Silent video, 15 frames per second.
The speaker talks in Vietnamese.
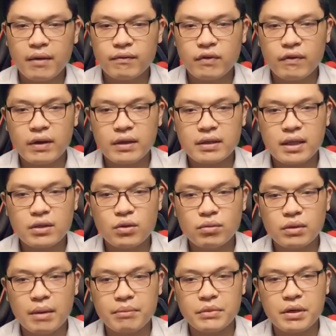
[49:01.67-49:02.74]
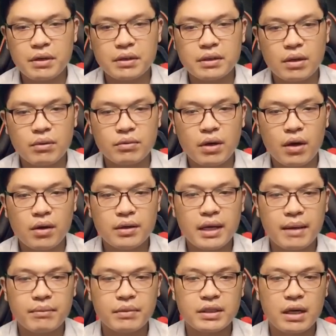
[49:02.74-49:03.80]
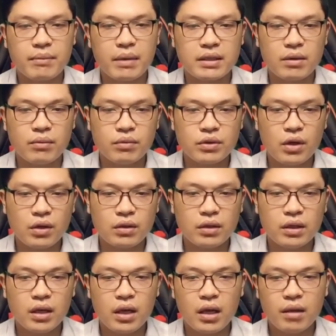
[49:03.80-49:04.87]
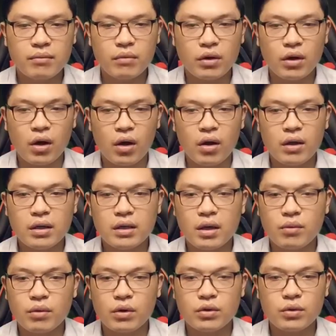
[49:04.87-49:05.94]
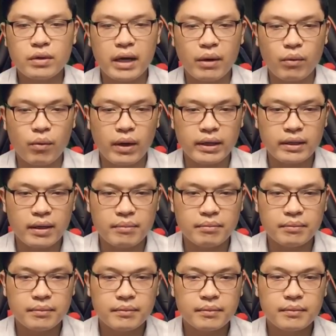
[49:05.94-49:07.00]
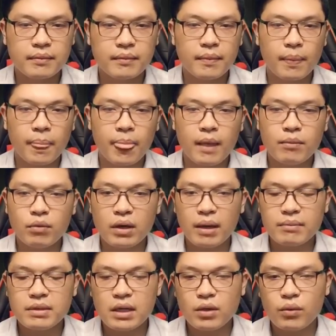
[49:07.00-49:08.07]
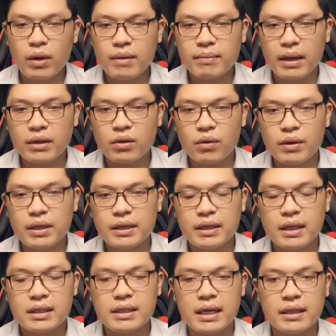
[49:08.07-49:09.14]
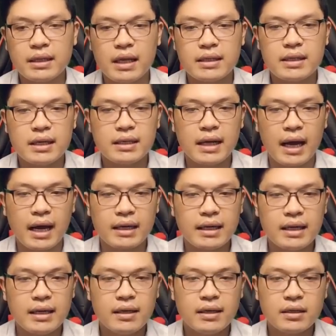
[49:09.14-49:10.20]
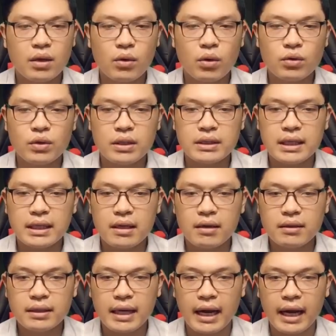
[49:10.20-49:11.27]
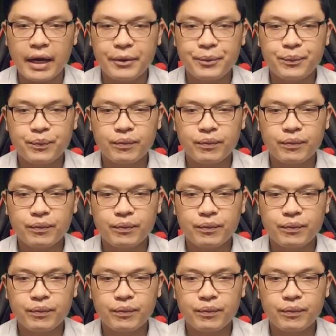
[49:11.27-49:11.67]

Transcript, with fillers: Về phần dân chúng tầm thường sau đó làm sao mà sống sót, bọn họ không có chút nào quan tâm. Một đám dân quê mà thôi, chết thì chết cả đi, không có chuyện gì lớn cả.